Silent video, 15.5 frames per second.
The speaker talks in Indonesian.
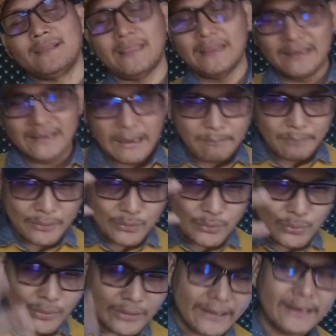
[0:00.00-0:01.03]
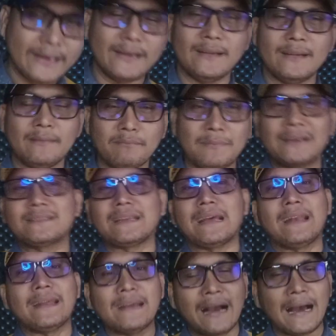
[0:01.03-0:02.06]
tidak peduli
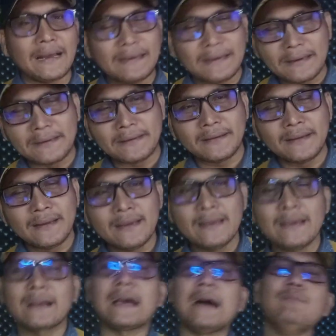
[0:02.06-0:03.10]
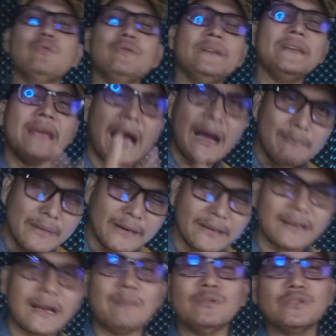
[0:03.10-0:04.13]
masalah yang ada. Kamu
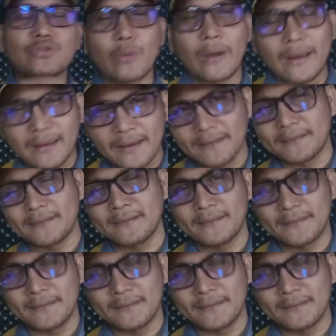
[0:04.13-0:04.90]
diamin, kamu cuekin.